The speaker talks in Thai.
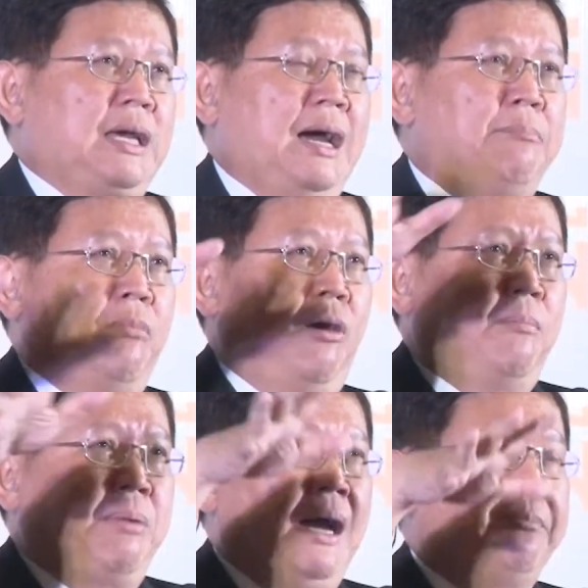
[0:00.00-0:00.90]
การมอ
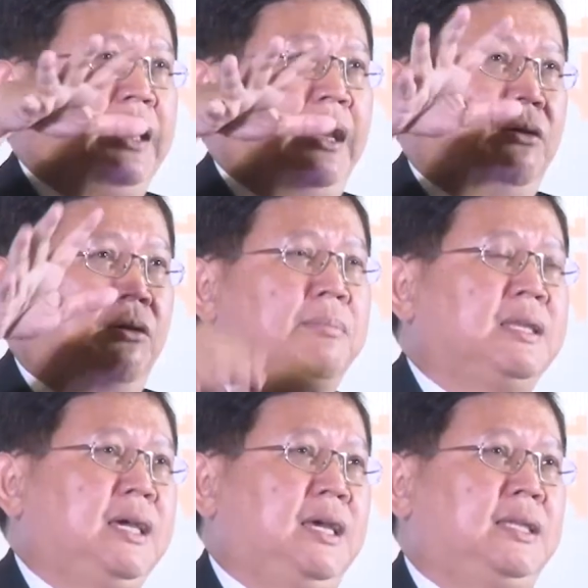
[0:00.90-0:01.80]
งภาพใหญ่ของป
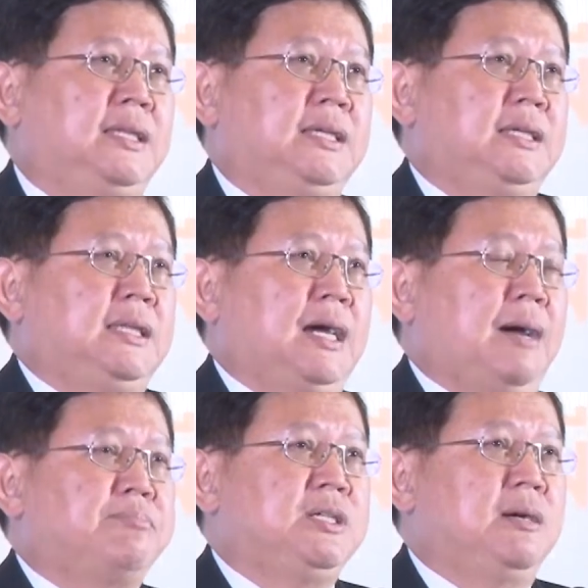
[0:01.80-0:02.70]
ระเทศนะค
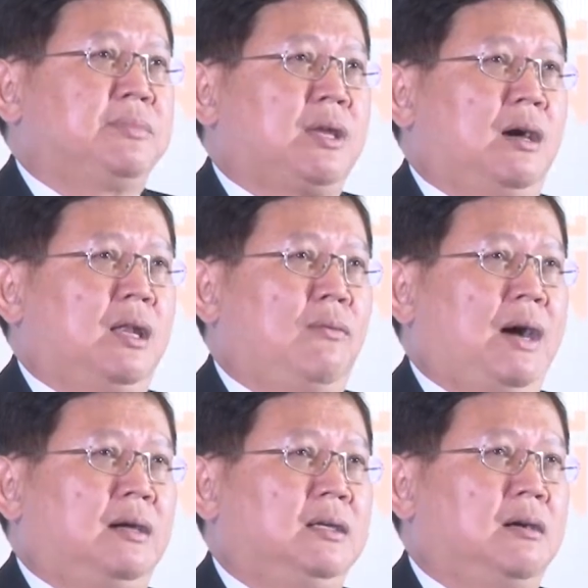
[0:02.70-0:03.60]
รับ เชื่อมต่อระห
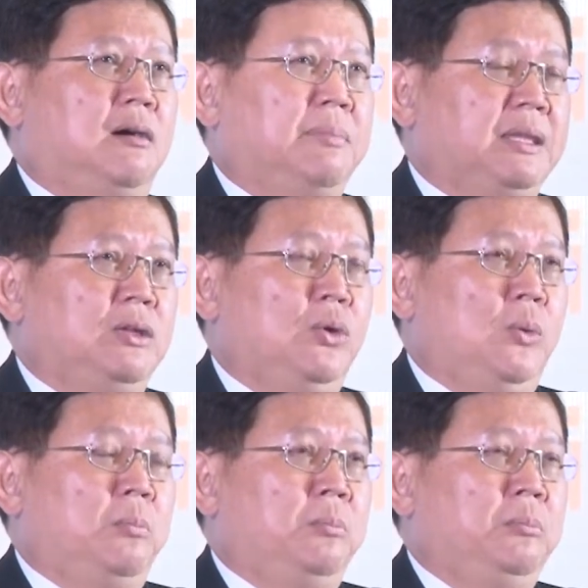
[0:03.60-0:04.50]
ว่างเรื่องของปฏิรูป